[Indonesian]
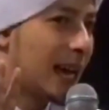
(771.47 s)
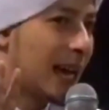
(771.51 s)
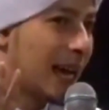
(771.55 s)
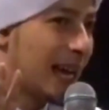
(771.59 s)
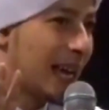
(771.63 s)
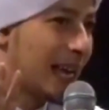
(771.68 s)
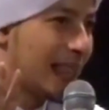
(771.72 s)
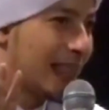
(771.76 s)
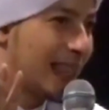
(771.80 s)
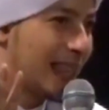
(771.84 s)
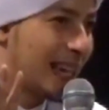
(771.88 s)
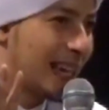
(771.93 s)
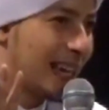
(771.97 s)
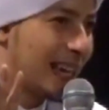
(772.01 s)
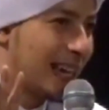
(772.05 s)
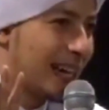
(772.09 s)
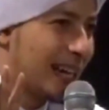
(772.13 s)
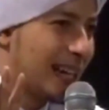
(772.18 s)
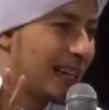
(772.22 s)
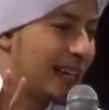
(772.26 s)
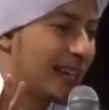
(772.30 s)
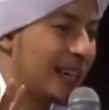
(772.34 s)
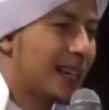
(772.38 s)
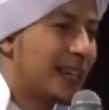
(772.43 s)

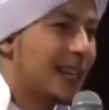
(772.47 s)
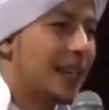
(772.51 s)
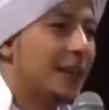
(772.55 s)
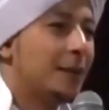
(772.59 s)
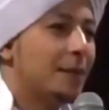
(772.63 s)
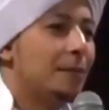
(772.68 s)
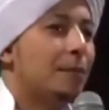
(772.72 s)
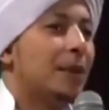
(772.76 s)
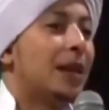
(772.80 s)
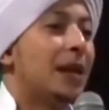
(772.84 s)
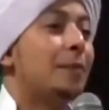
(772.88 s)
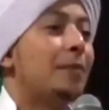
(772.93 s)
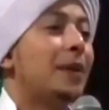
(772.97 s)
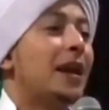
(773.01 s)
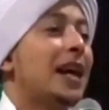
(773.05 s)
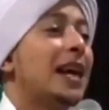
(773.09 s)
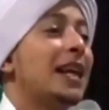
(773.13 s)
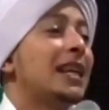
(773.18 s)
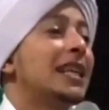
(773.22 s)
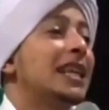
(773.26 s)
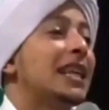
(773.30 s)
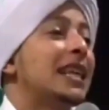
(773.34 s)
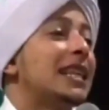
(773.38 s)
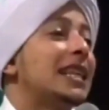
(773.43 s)
adzan berapa
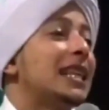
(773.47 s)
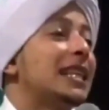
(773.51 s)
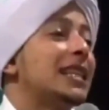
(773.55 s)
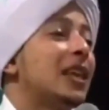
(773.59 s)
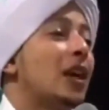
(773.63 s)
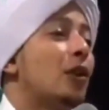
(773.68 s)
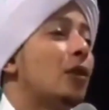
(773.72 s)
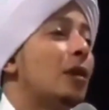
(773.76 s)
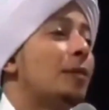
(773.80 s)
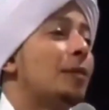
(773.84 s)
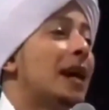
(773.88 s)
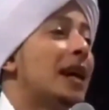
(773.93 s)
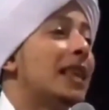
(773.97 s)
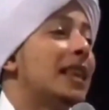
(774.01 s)
kali kita jawab